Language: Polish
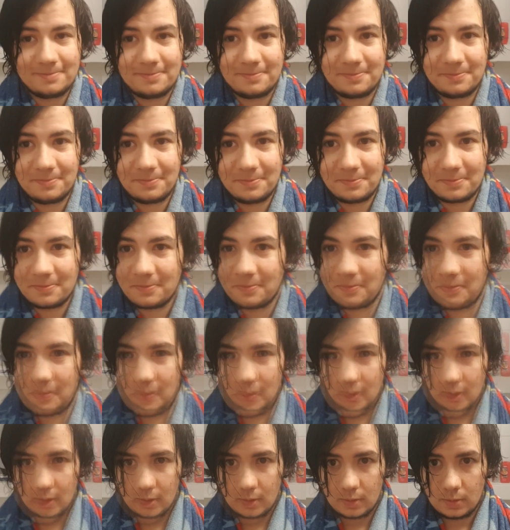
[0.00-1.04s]
Mm.
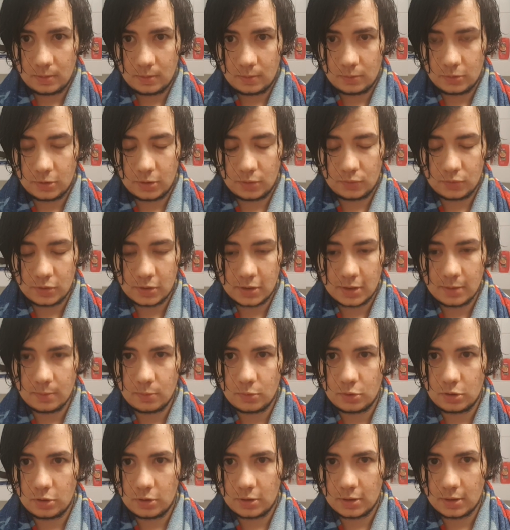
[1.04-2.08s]
Przede wszystkim
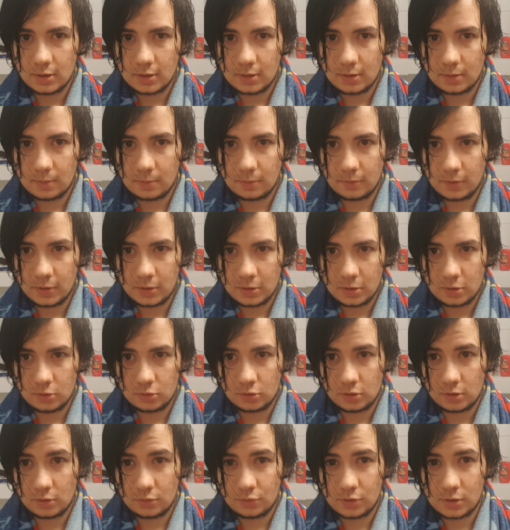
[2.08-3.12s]
musicie wiedzieć,
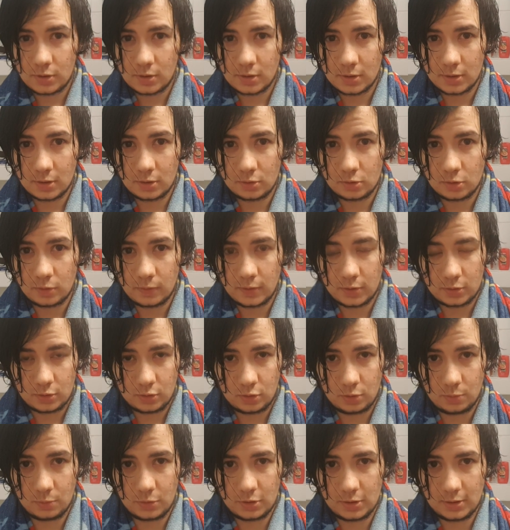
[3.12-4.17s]
że wszystko zależy od
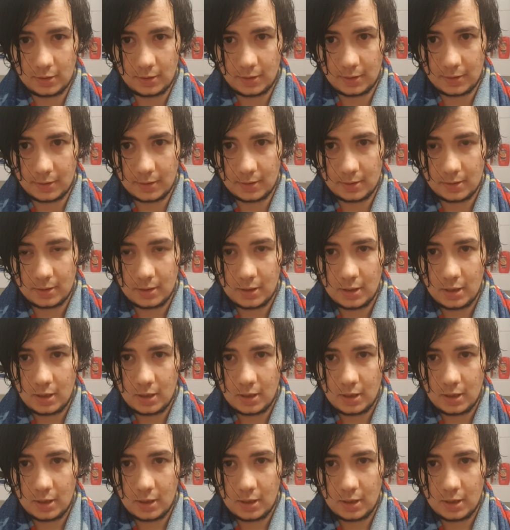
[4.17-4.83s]
waszego myślenia, tak?